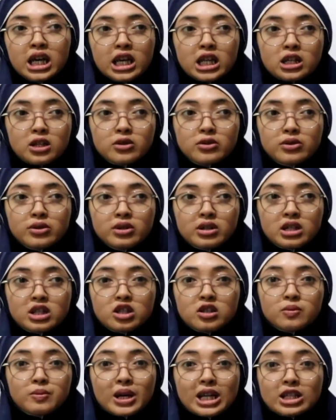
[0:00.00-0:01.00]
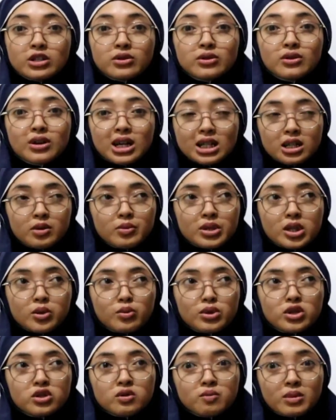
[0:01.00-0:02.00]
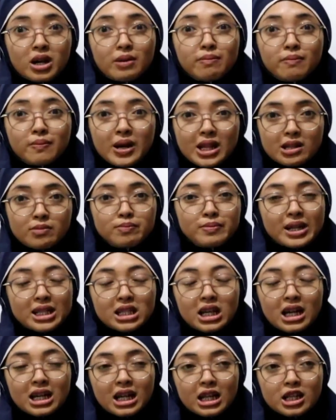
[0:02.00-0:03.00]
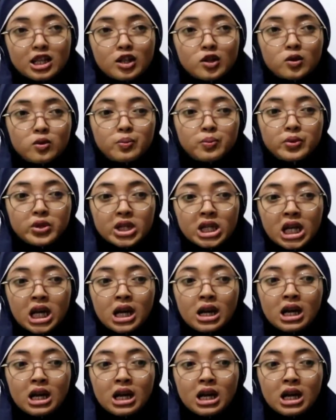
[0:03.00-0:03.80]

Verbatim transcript: itu cuma itu doang teman-teman cuma empat empat syarat itu pun